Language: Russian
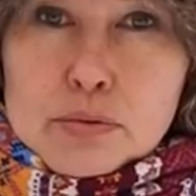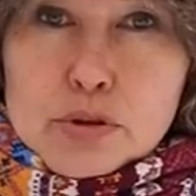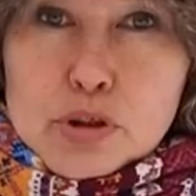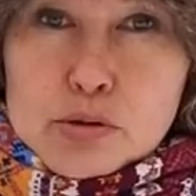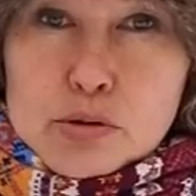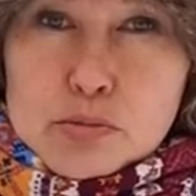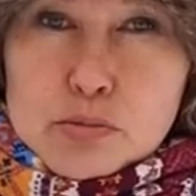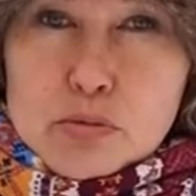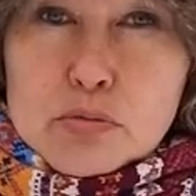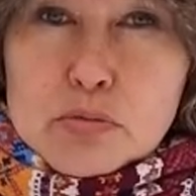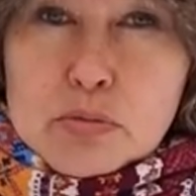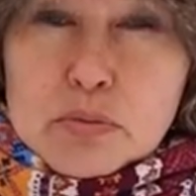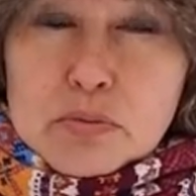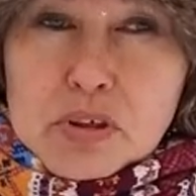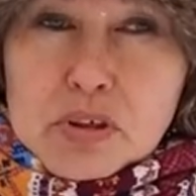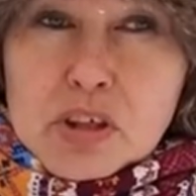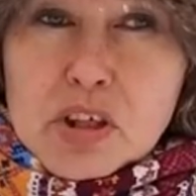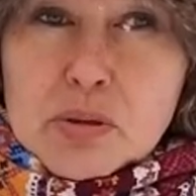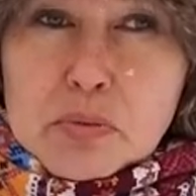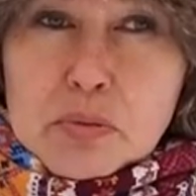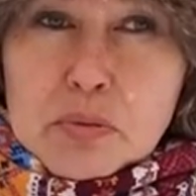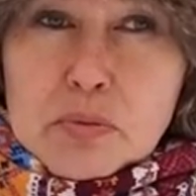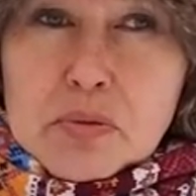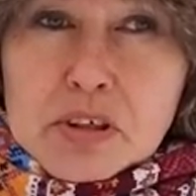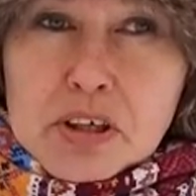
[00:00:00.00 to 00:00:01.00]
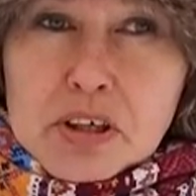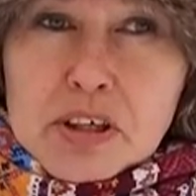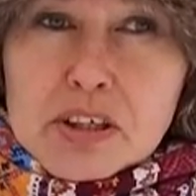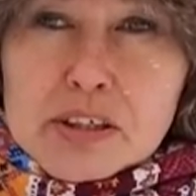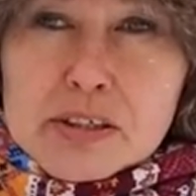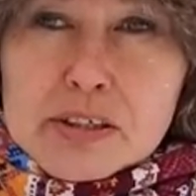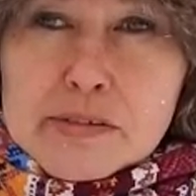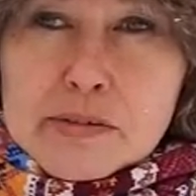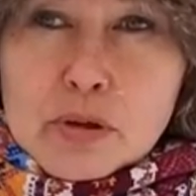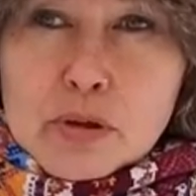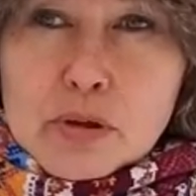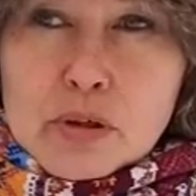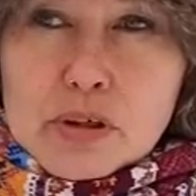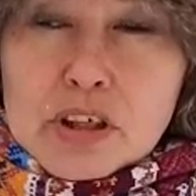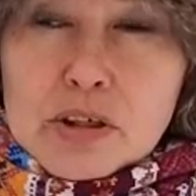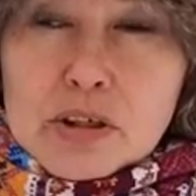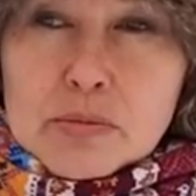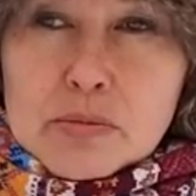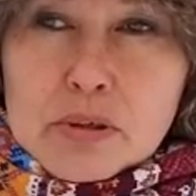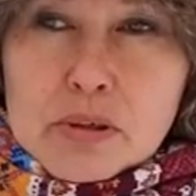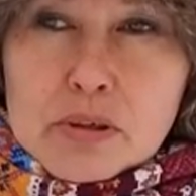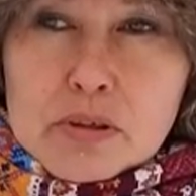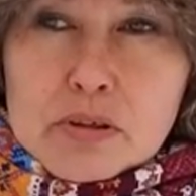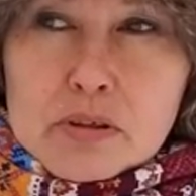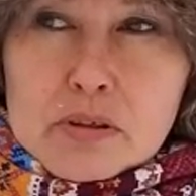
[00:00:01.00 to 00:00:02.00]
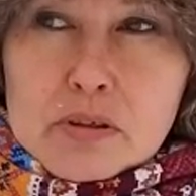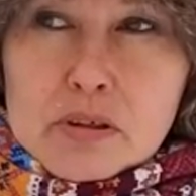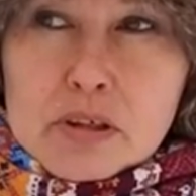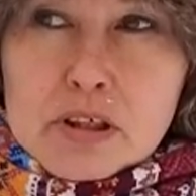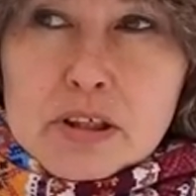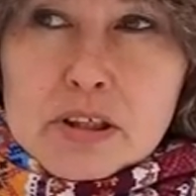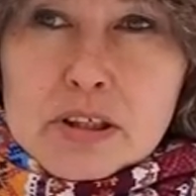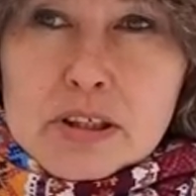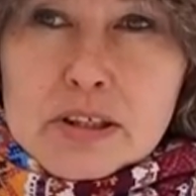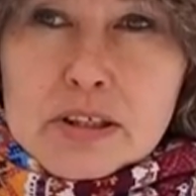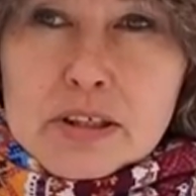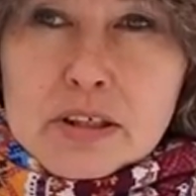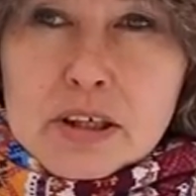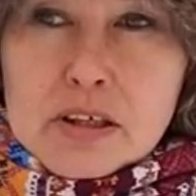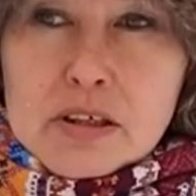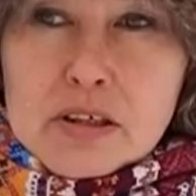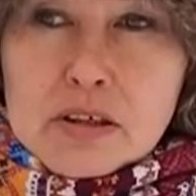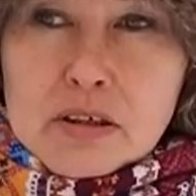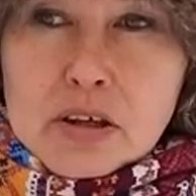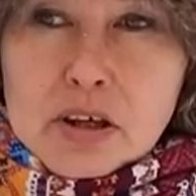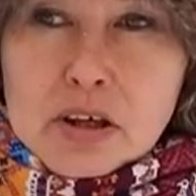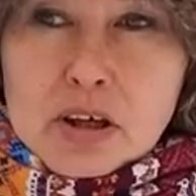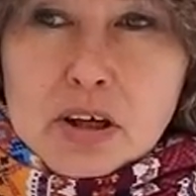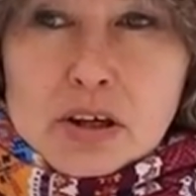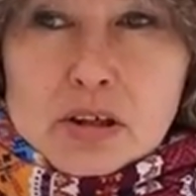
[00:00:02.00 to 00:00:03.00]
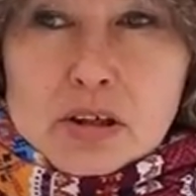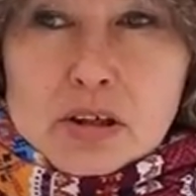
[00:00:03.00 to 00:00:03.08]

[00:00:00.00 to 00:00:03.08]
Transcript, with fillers: почему бы мне не поменять свое имя, если я